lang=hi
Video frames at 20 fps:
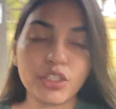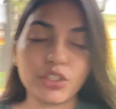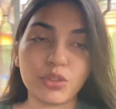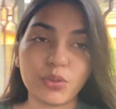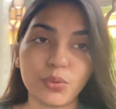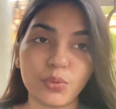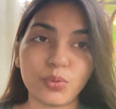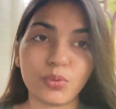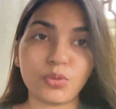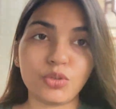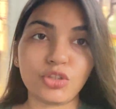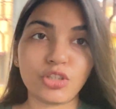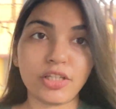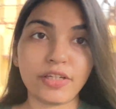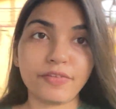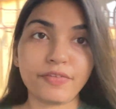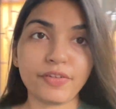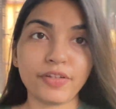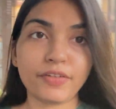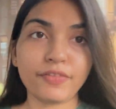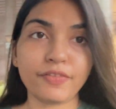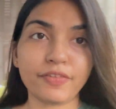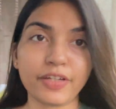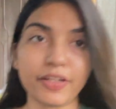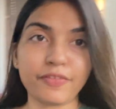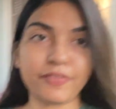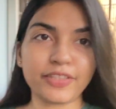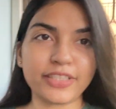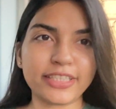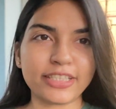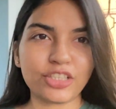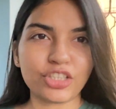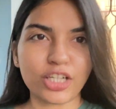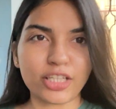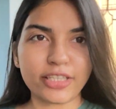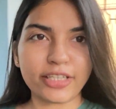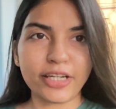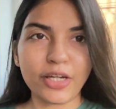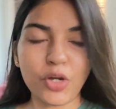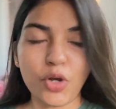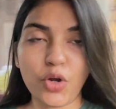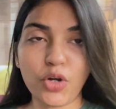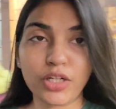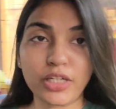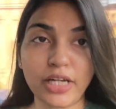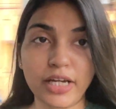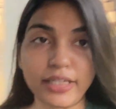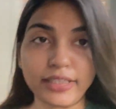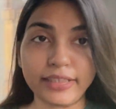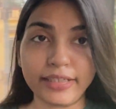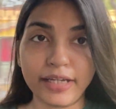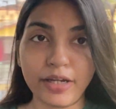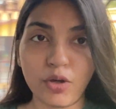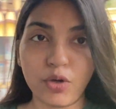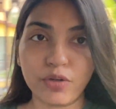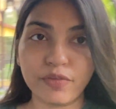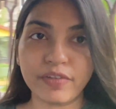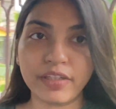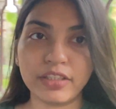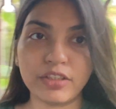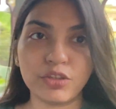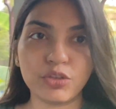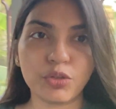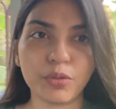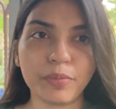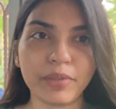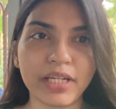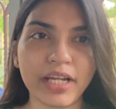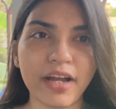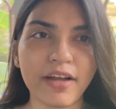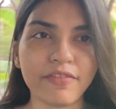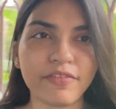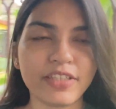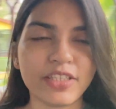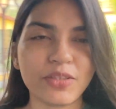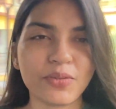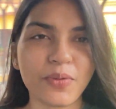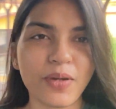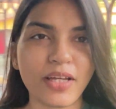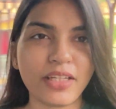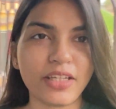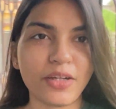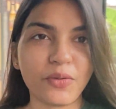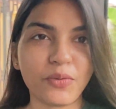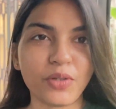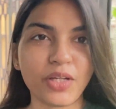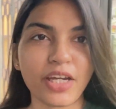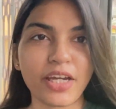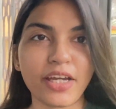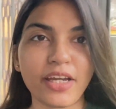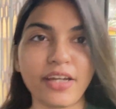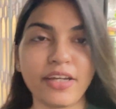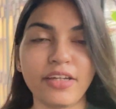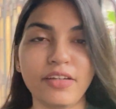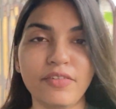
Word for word: तो चलिए फिर फटाफट से जाते हैं और खाते हैं और वेदर तो अभी काफ़ी सुहाना हो गया है